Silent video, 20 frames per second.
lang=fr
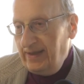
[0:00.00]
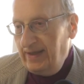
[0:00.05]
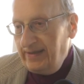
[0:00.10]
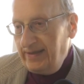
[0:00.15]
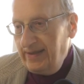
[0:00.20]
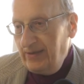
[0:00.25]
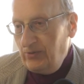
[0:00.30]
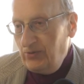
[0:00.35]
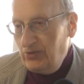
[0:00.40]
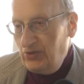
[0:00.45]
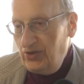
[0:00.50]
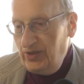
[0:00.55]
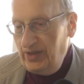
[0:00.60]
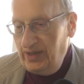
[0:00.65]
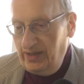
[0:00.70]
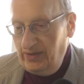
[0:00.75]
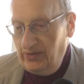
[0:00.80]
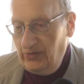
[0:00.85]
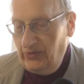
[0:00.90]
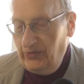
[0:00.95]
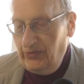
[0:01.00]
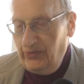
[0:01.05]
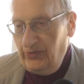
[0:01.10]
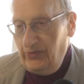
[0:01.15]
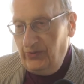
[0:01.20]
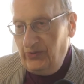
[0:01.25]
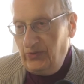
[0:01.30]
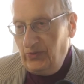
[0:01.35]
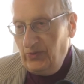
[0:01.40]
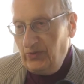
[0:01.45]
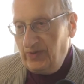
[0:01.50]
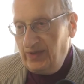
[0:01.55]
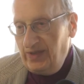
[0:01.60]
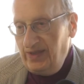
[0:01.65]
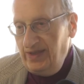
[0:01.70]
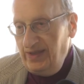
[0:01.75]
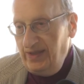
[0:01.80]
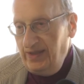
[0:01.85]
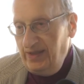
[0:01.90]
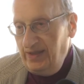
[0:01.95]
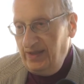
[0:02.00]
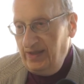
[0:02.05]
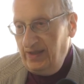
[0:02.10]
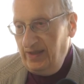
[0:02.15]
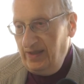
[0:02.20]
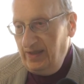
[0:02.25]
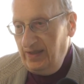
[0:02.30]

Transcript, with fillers: interrogé dans ce qui